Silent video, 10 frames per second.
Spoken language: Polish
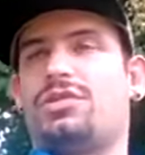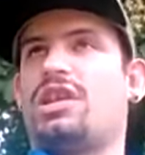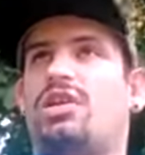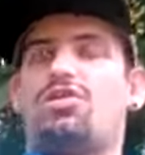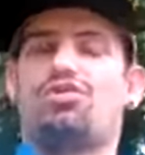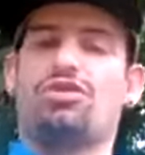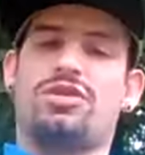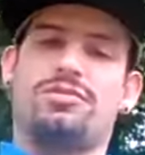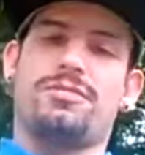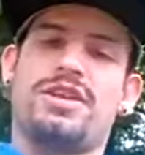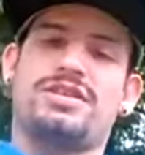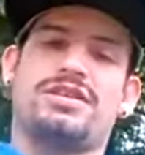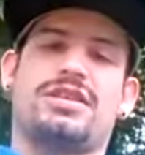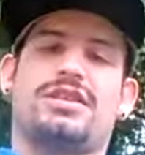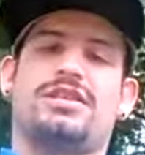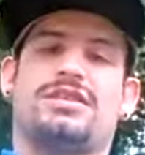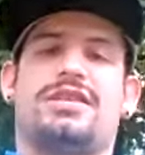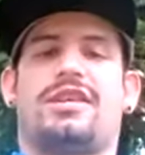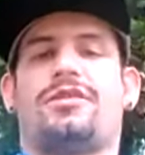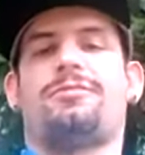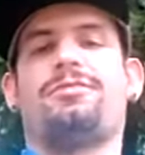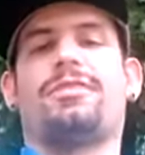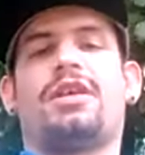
na różnych miejscach tego.